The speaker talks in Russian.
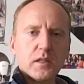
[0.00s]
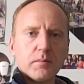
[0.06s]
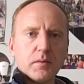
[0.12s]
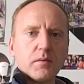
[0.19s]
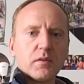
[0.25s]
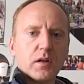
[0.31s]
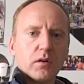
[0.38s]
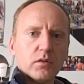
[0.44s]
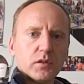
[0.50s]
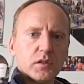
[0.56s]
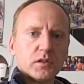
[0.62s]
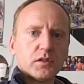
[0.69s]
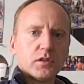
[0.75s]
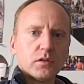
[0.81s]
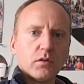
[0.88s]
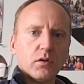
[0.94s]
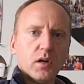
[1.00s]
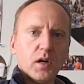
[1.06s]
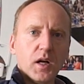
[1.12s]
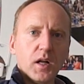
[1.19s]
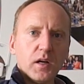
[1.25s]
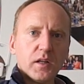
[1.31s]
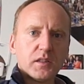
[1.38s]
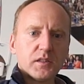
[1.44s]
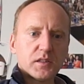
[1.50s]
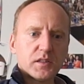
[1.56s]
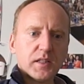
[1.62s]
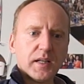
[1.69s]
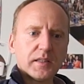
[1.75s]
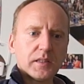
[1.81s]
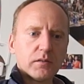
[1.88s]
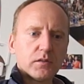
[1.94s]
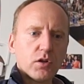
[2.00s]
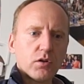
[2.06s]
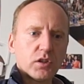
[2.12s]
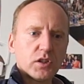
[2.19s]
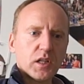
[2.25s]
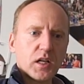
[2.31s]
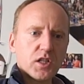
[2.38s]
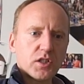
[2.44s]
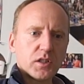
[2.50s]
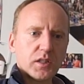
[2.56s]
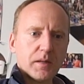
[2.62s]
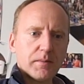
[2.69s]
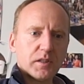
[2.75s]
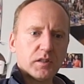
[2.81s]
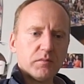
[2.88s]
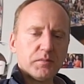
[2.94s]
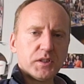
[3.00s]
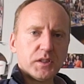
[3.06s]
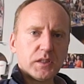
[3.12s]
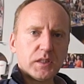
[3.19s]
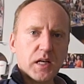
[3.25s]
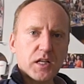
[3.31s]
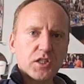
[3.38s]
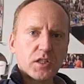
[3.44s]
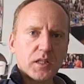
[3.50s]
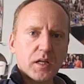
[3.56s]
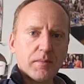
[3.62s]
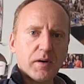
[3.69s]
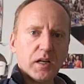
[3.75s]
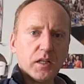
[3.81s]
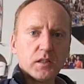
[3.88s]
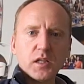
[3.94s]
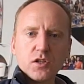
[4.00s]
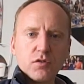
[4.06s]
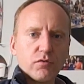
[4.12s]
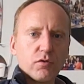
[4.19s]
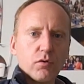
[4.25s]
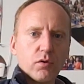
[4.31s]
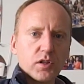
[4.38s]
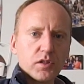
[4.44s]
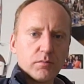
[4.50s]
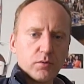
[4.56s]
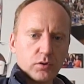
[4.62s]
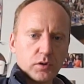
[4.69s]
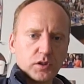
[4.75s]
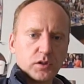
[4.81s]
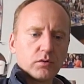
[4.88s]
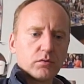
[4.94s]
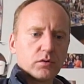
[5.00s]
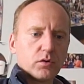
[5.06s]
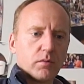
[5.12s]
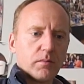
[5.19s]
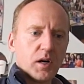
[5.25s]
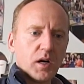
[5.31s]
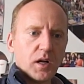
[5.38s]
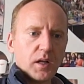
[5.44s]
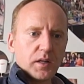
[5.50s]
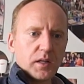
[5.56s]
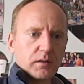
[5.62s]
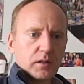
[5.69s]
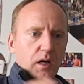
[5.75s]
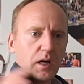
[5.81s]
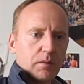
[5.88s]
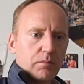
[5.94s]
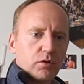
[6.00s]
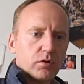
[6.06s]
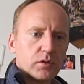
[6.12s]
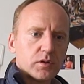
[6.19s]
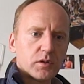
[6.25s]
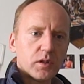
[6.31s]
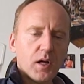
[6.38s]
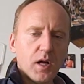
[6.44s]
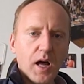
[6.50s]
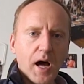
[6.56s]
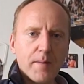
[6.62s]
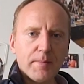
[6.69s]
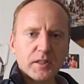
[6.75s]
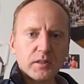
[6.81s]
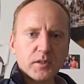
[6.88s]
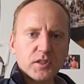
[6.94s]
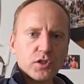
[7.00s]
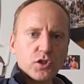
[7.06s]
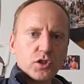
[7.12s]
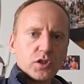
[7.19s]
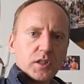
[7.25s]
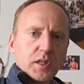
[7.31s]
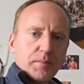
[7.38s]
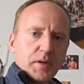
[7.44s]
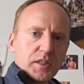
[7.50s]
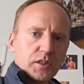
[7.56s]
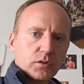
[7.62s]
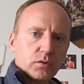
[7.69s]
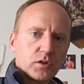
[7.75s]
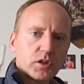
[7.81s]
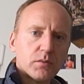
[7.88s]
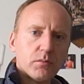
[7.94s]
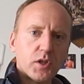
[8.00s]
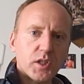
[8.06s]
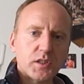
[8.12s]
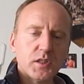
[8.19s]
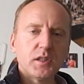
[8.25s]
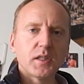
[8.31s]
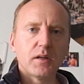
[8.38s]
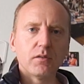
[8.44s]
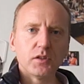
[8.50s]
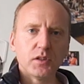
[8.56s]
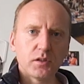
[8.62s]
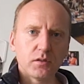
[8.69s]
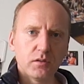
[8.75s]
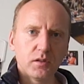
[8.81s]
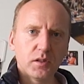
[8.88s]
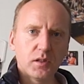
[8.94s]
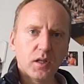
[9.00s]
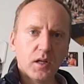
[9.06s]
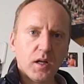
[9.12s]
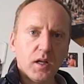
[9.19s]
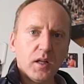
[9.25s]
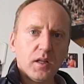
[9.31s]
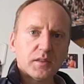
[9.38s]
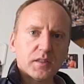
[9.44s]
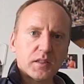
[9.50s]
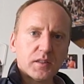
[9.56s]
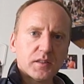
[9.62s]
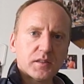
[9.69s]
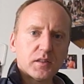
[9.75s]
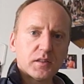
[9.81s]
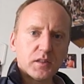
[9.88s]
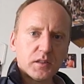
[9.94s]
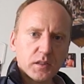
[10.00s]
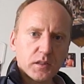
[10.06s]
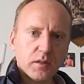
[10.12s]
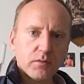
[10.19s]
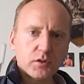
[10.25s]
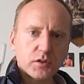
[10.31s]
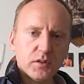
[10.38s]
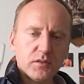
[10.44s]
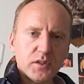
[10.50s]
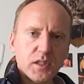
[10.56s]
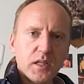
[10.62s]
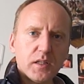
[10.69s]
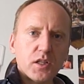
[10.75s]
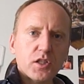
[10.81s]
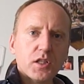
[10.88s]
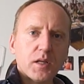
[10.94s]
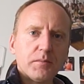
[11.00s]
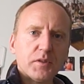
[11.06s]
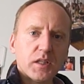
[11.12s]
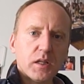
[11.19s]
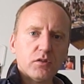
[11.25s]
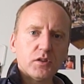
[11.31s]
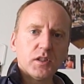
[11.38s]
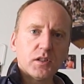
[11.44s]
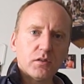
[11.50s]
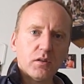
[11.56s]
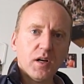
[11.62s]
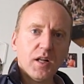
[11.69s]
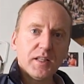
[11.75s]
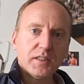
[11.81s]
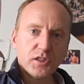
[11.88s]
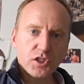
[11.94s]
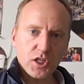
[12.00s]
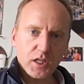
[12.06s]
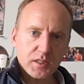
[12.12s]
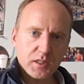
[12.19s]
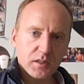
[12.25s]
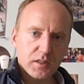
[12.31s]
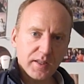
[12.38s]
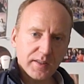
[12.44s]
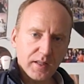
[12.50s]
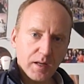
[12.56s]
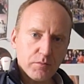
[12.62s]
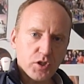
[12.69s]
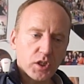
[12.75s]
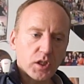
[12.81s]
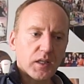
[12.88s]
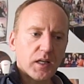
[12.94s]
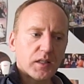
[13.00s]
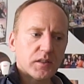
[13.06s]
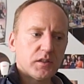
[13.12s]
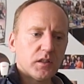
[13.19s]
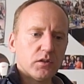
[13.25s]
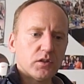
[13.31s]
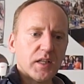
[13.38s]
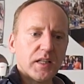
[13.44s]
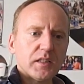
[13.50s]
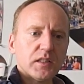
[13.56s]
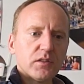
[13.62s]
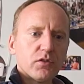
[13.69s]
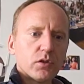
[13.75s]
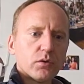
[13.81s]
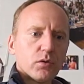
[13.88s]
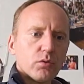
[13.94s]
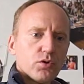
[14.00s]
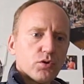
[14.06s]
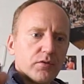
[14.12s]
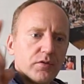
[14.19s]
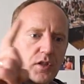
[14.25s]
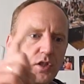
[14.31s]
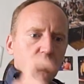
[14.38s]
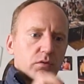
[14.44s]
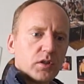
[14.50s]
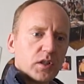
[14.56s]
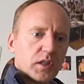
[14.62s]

например, в какое-то село, где стоят там трехэтажные дома, там пятиэтажные дома, или даже в городе берут один дом и так обходят. А потом на следующий день опять идут и смотрят, где никого нету. Соответственно, где дихлофос не взяли, значит там никого нету. Сейчас рекламщики как делают? Они на дверную ручку вешают